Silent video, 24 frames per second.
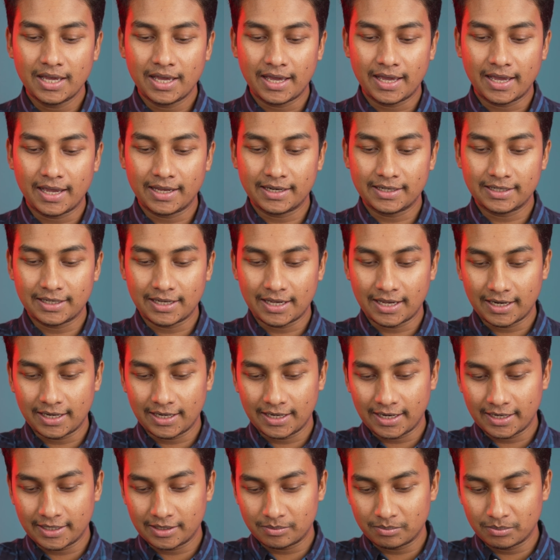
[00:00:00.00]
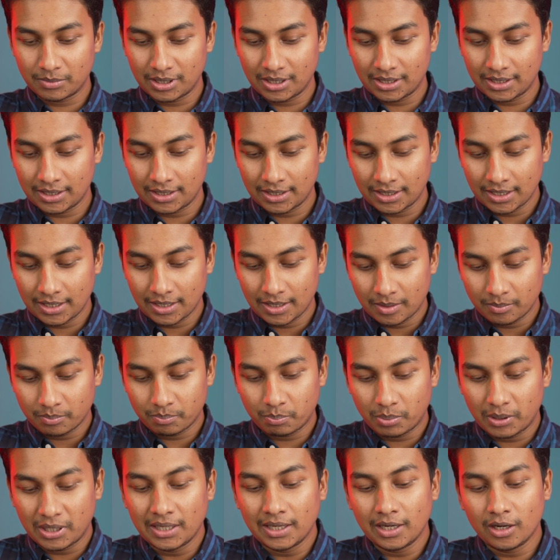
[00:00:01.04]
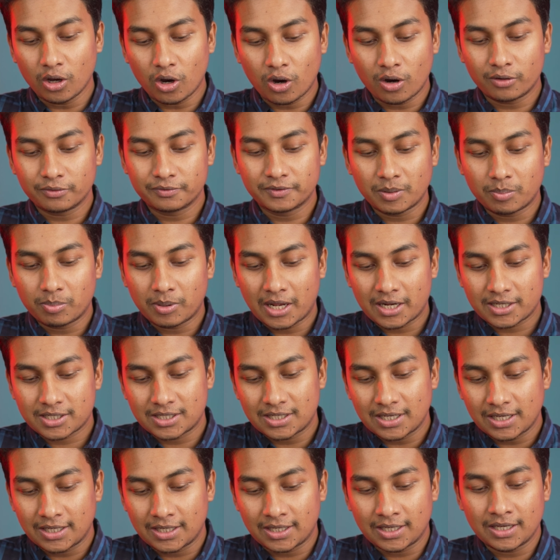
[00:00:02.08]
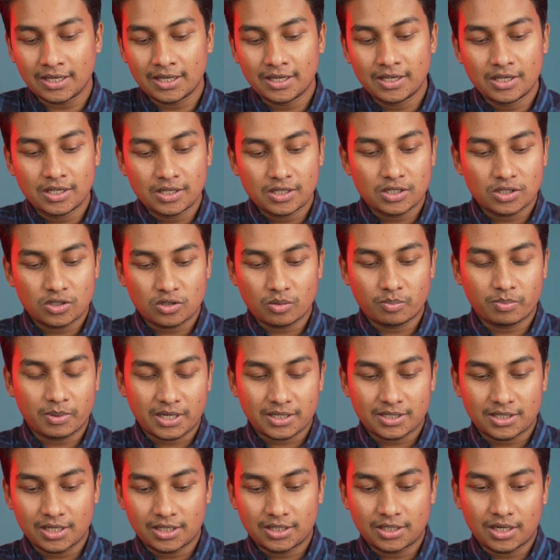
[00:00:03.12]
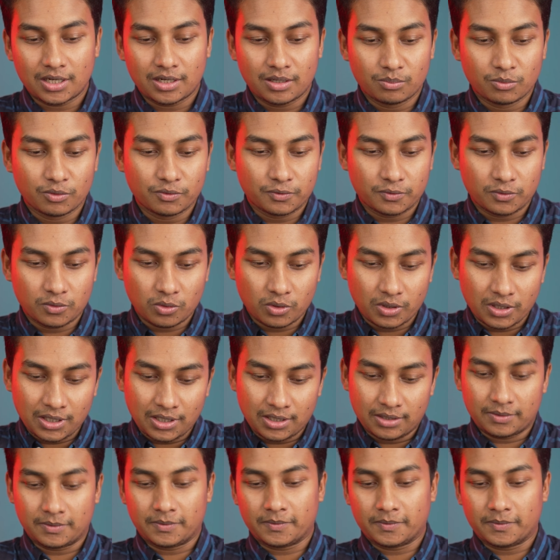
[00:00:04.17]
অ্যান্ড লেট মি ফিল অফ দ্য প্লাস্টিক সো প্লাস্টিকটা রিমুভ করি